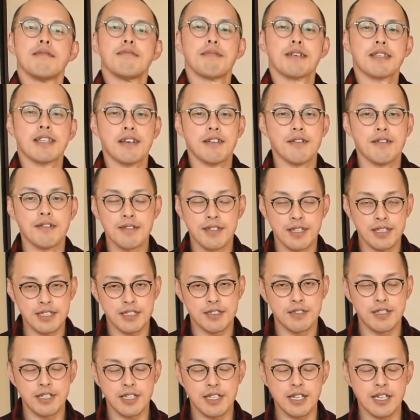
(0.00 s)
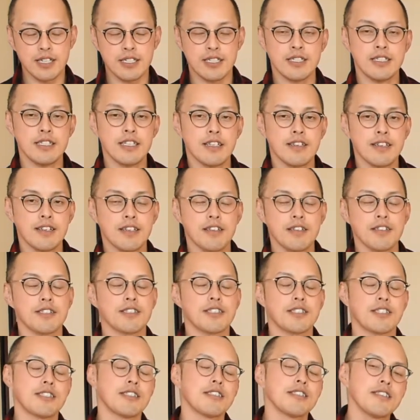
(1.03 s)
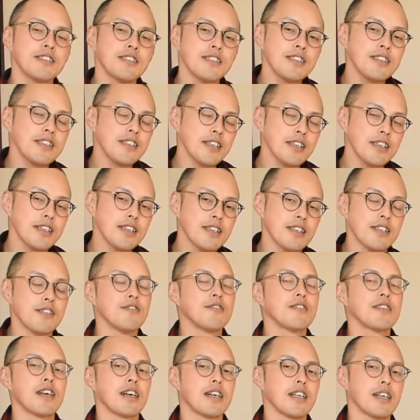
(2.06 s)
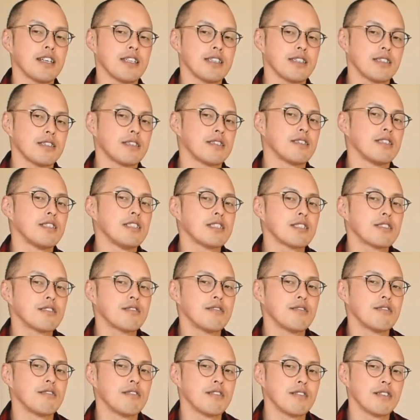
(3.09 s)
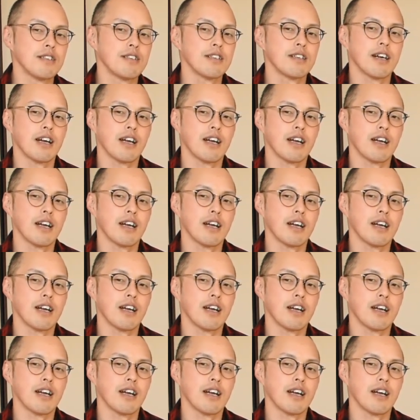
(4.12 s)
また同じ繰り返しになるけどすぐに犬からディスクを